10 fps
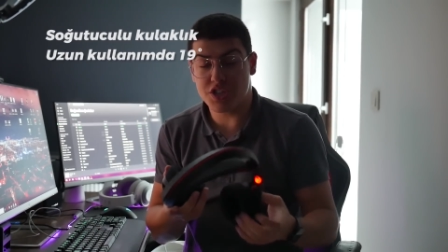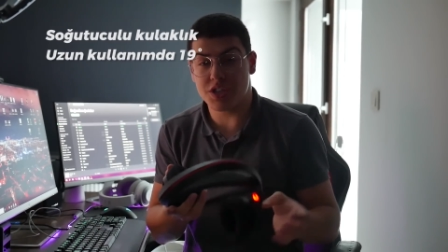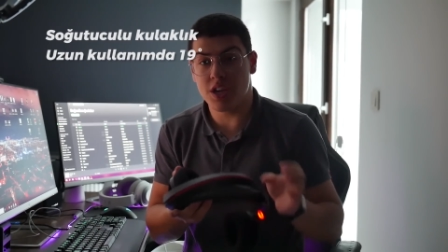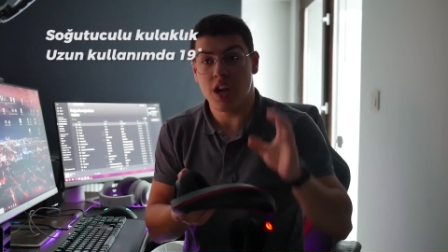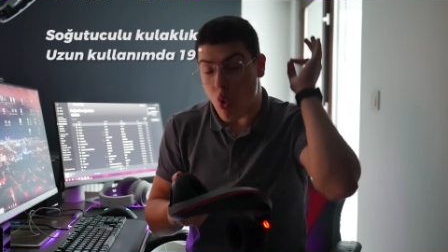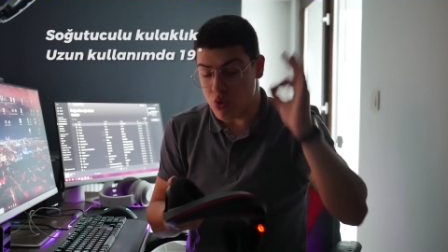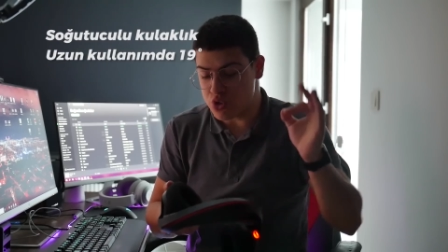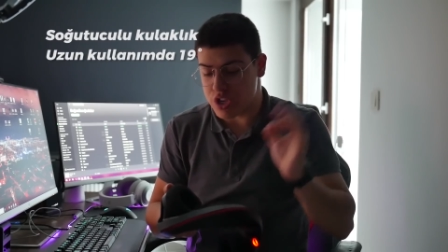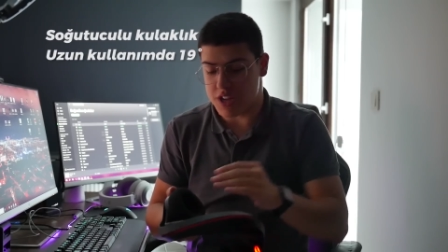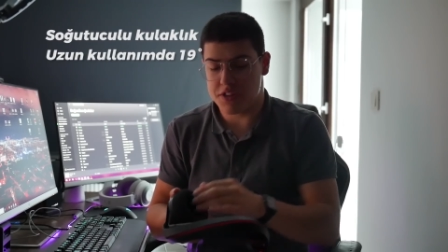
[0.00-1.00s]
içini 10
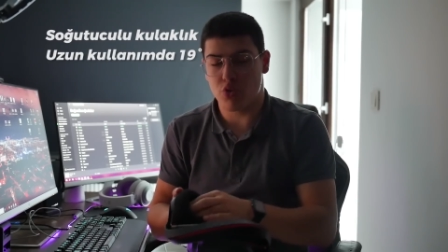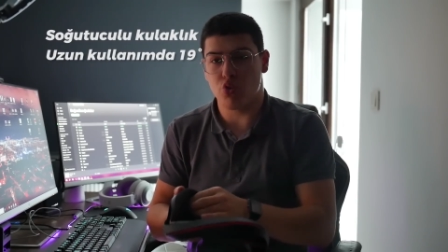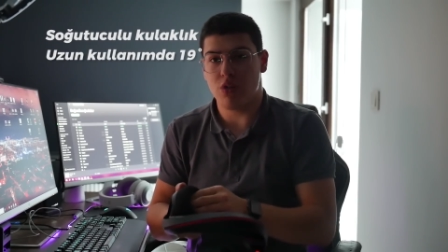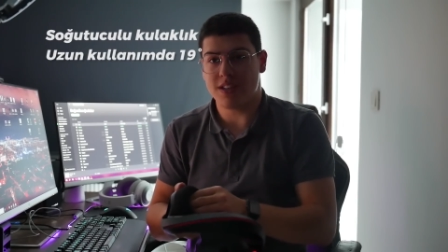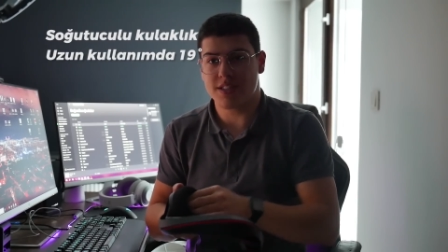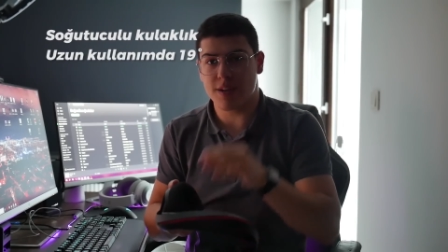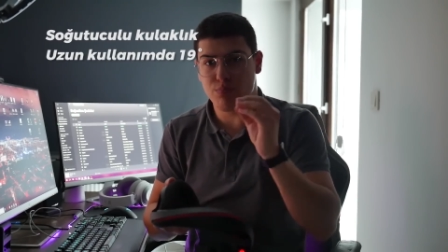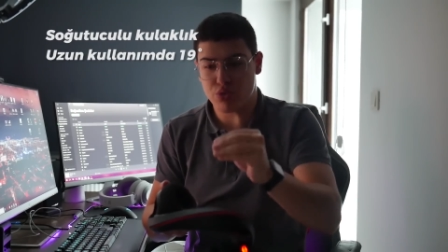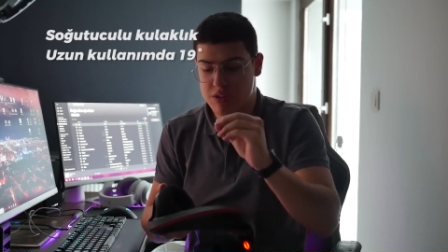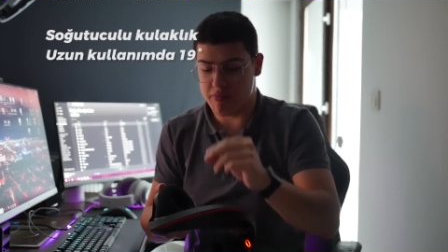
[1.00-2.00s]
saatte
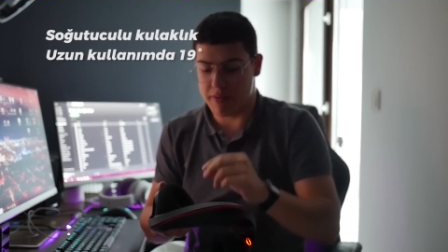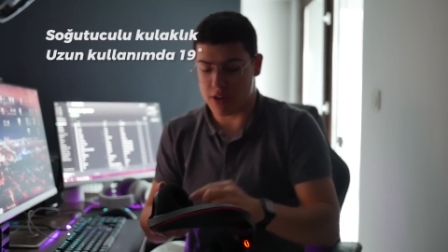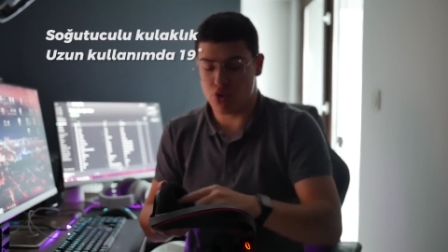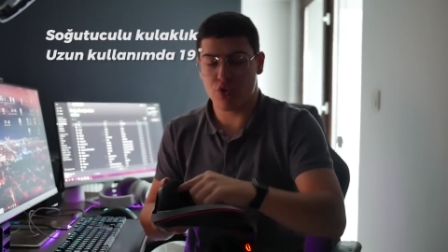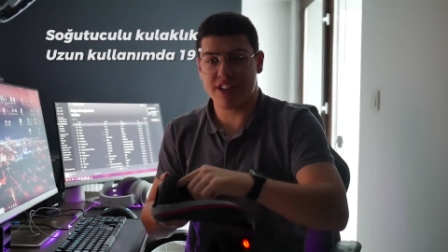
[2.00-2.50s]
kullansak buz gibi bırakıyor.